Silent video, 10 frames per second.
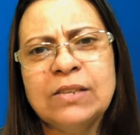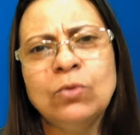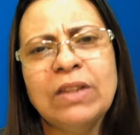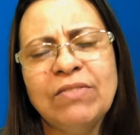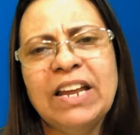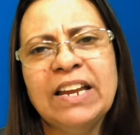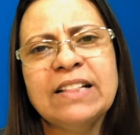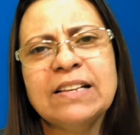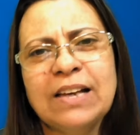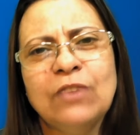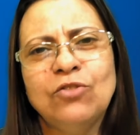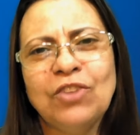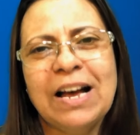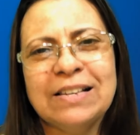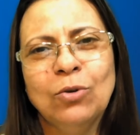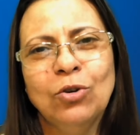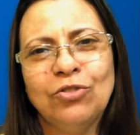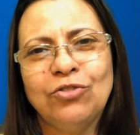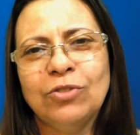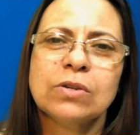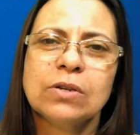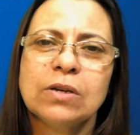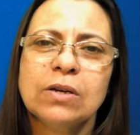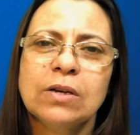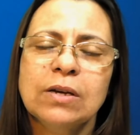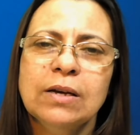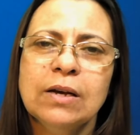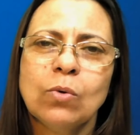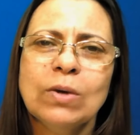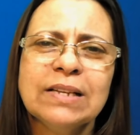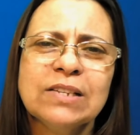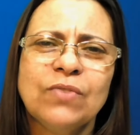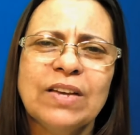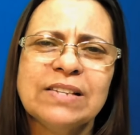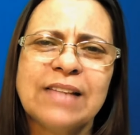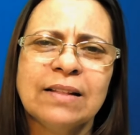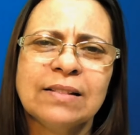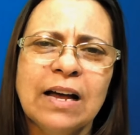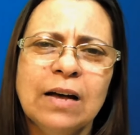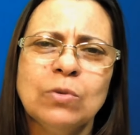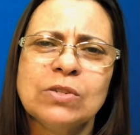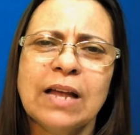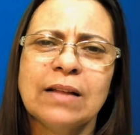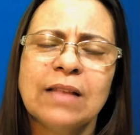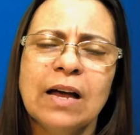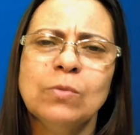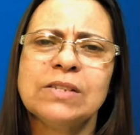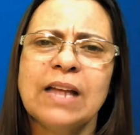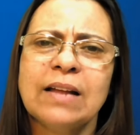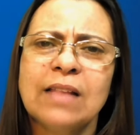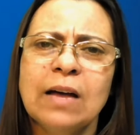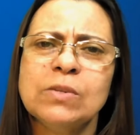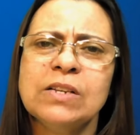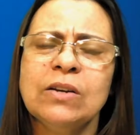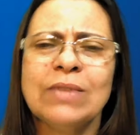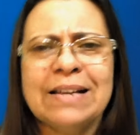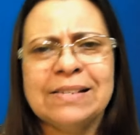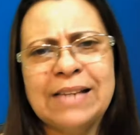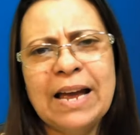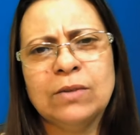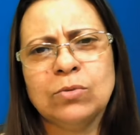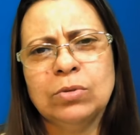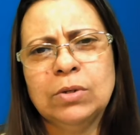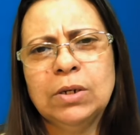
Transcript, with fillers: não deveria nem ter saído de casa hoje. Quantas vezes tentamos, tentamos, tentamos e não dá certo?